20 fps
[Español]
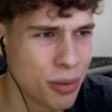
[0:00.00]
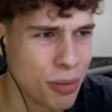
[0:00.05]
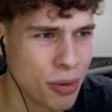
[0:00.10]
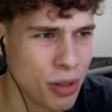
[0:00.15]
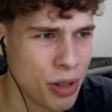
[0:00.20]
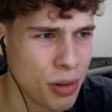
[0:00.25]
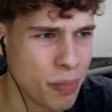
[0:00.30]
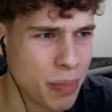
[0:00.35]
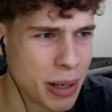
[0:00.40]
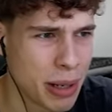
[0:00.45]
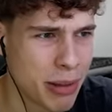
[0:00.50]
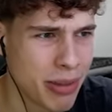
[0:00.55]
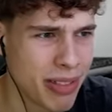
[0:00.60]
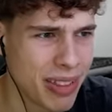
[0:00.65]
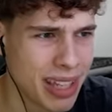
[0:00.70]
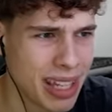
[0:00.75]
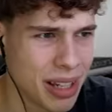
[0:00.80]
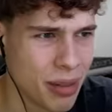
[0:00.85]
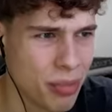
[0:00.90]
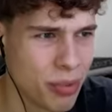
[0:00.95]
bueno
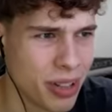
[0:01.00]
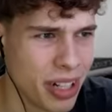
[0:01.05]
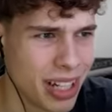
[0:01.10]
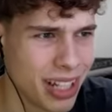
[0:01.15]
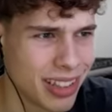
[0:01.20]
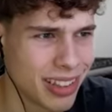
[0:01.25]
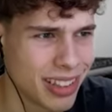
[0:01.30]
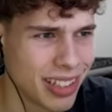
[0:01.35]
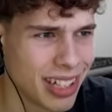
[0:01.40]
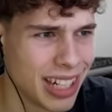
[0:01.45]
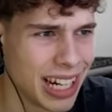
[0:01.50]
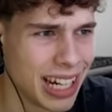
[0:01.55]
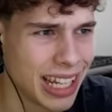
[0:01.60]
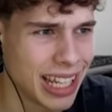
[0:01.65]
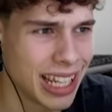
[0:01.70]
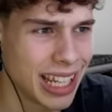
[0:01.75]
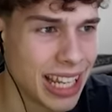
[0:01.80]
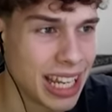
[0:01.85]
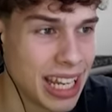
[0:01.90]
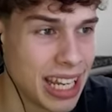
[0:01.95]
Parece que voy a tener
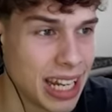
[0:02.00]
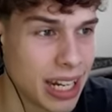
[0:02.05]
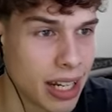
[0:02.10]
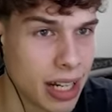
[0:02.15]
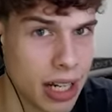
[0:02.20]
que ir